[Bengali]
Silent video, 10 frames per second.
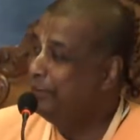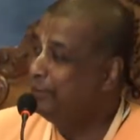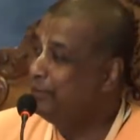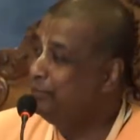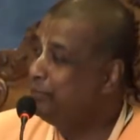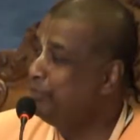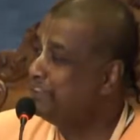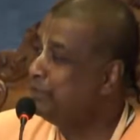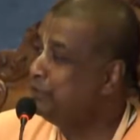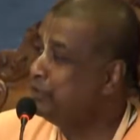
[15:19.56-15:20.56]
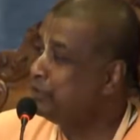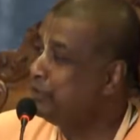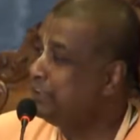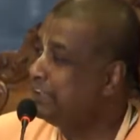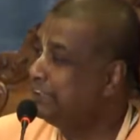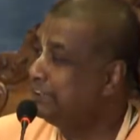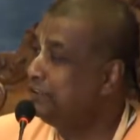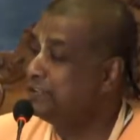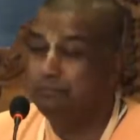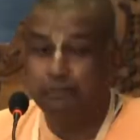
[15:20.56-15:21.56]
তো উপবাসের উদ্দেশ্য হচ্ছে
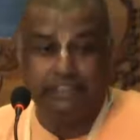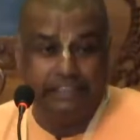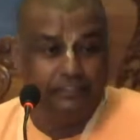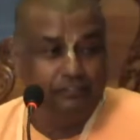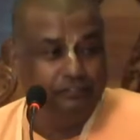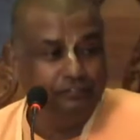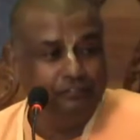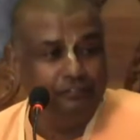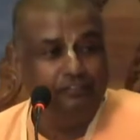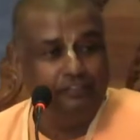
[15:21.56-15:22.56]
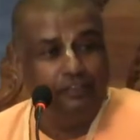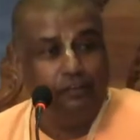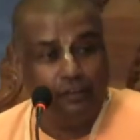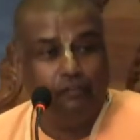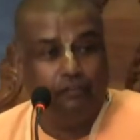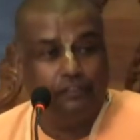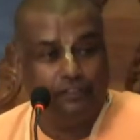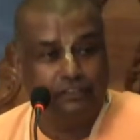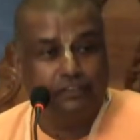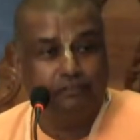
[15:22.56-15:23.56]
কৃষ্ণ স্মৃতি অনেকে
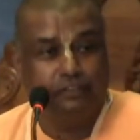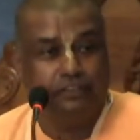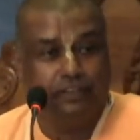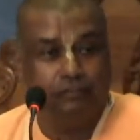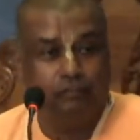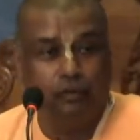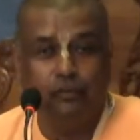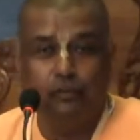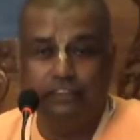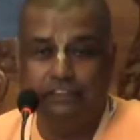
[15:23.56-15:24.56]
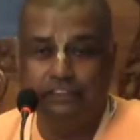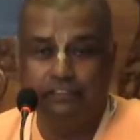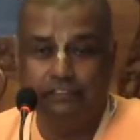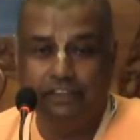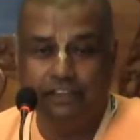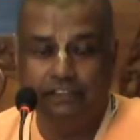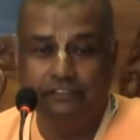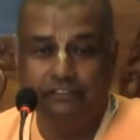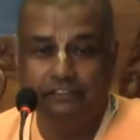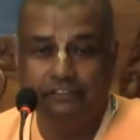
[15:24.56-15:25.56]
কৃষ্ণ স্মৃতিতে মগ্ন আছে আমি জানি
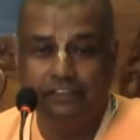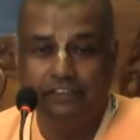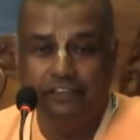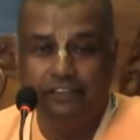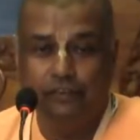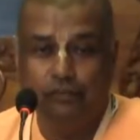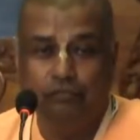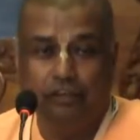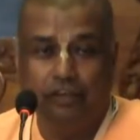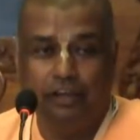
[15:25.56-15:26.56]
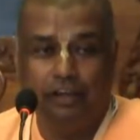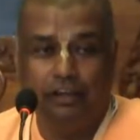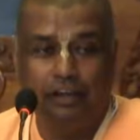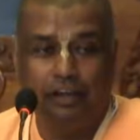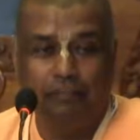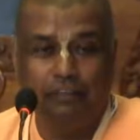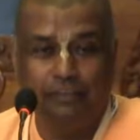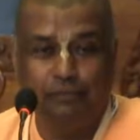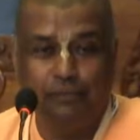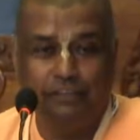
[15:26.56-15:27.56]
কিন্তু
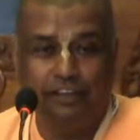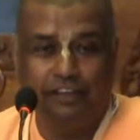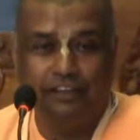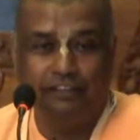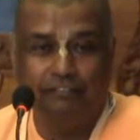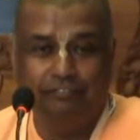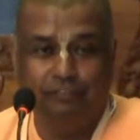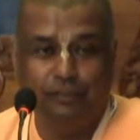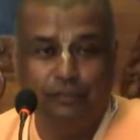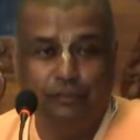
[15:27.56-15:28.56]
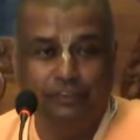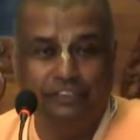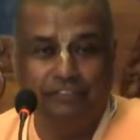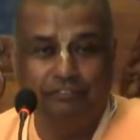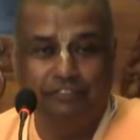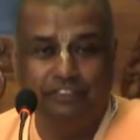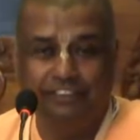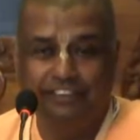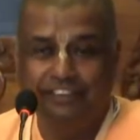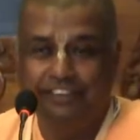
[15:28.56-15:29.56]
আমাদের মতো যারা বদ্ধ জীব
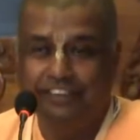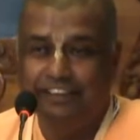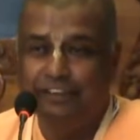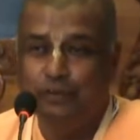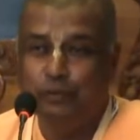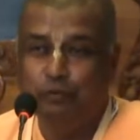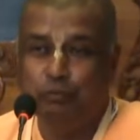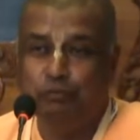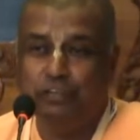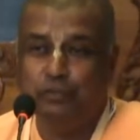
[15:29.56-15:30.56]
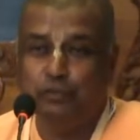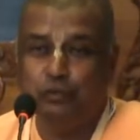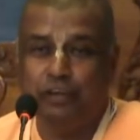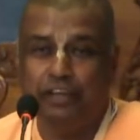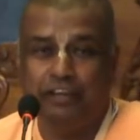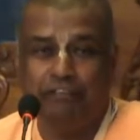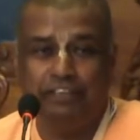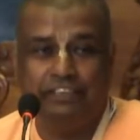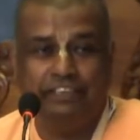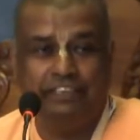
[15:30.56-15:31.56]
যখন উপবাস শুরু হয়
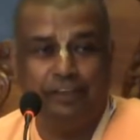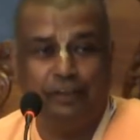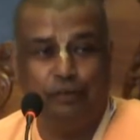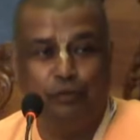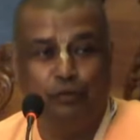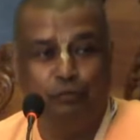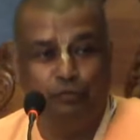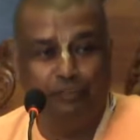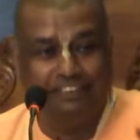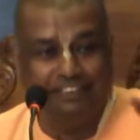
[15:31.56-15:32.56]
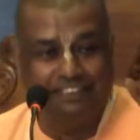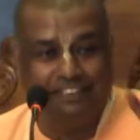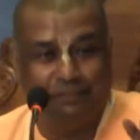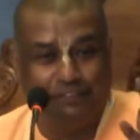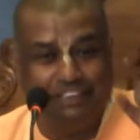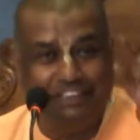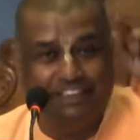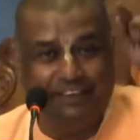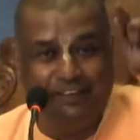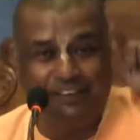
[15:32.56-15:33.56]
আমাদের চিন্তা হয় কখন উপবাসটা শেষ হবে সেই
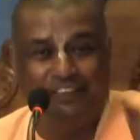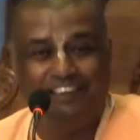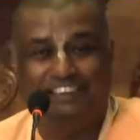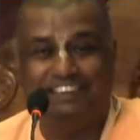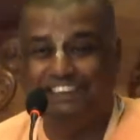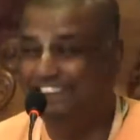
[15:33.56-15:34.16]
দিকে লক্ষ্য আছে